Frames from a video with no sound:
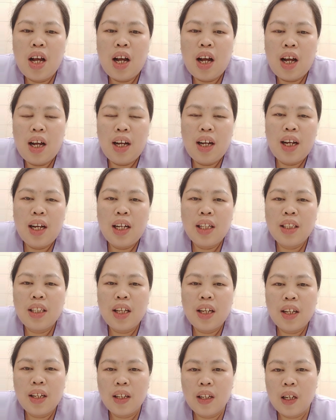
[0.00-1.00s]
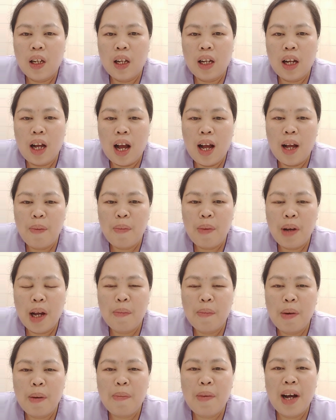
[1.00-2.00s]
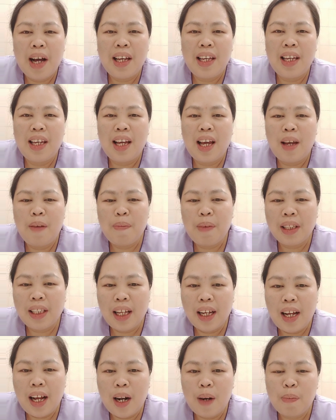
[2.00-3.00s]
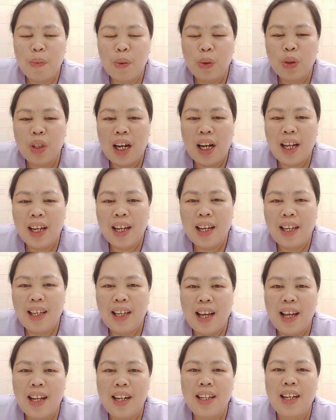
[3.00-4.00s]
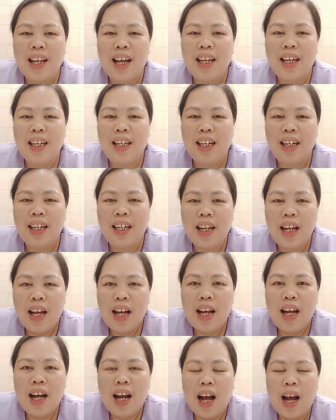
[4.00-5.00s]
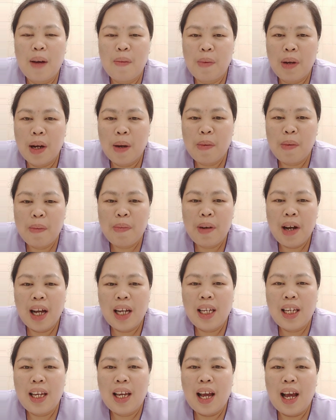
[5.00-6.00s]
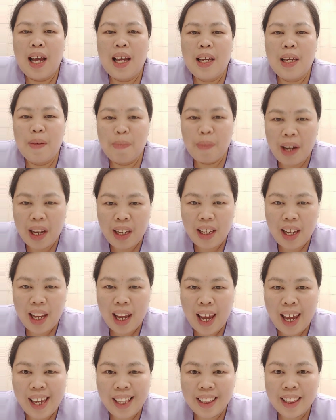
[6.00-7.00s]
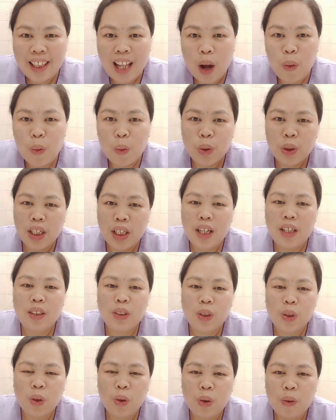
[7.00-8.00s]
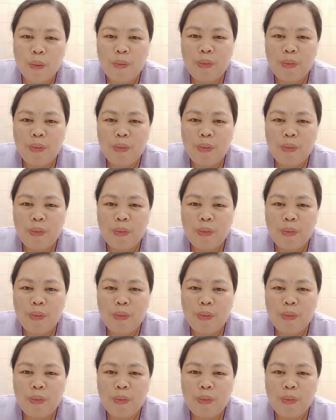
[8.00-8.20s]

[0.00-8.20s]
At ang mga babae ay matagal po talaga yan dahil ang mga babae ay may 8,000. So,